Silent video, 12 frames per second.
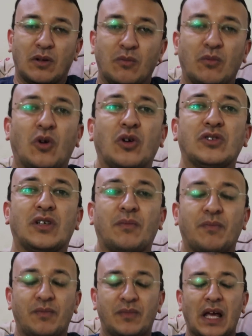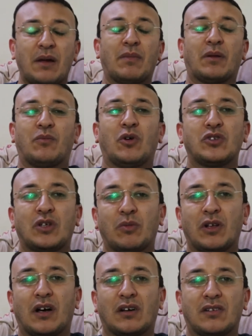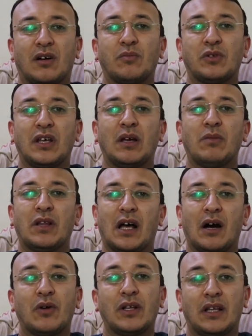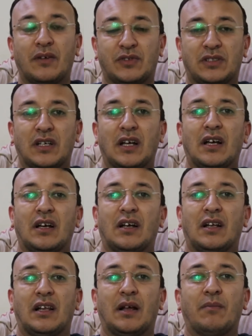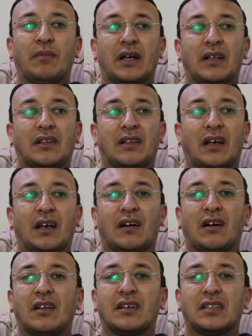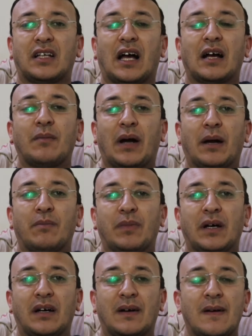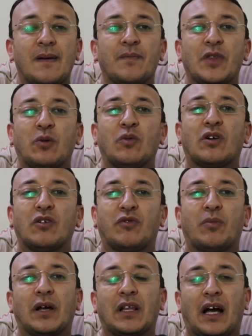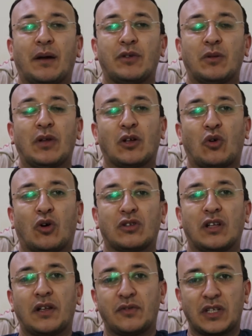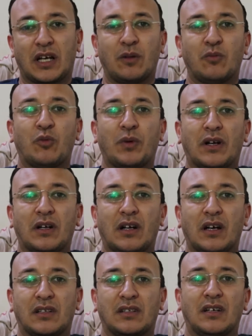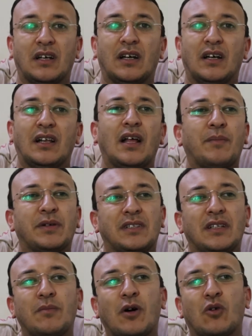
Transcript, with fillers: معظم دايما معظم الاخطاء بتيجي من هوى النفس لما خلاص انا حاجه بحبها ممكن في بعض الاحيان بتبدأ تحط لنفسك المبررات لا بس دي